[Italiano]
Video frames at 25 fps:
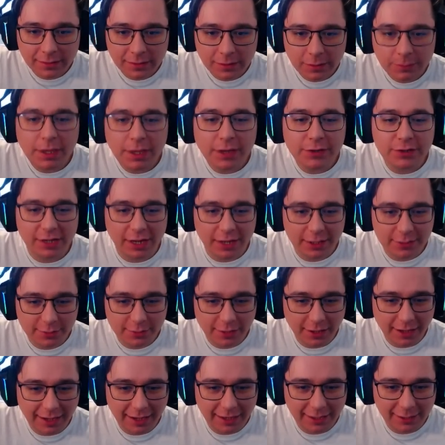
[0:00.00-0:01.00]
Mi piace la
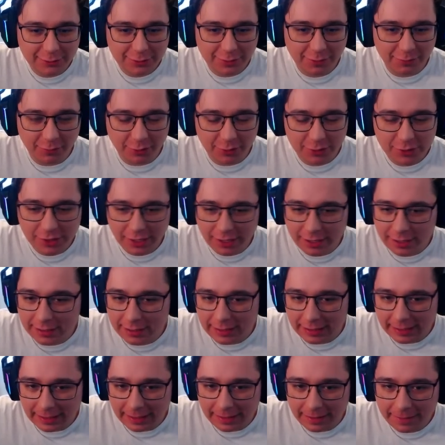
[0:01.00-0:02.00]
sua, la sua voce.
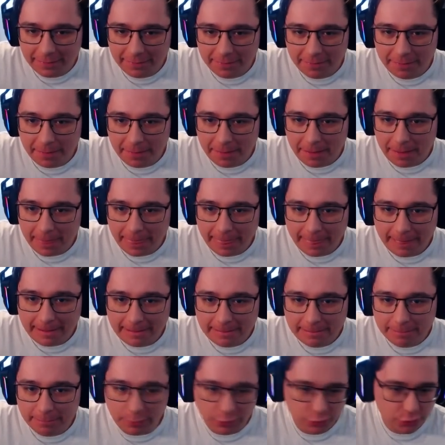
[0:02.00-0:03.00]
It's scary.
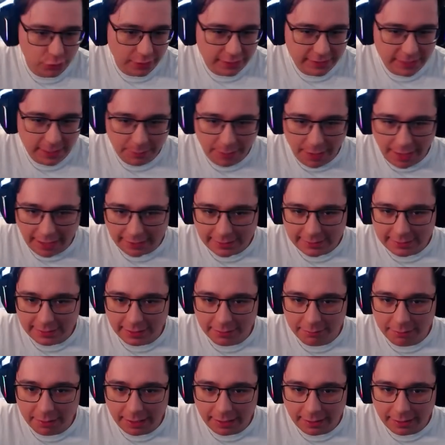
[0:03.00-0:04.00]
Immagino che sia Persi
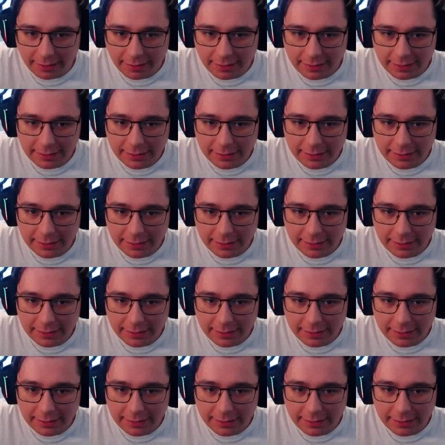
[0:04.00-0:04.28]
che parla.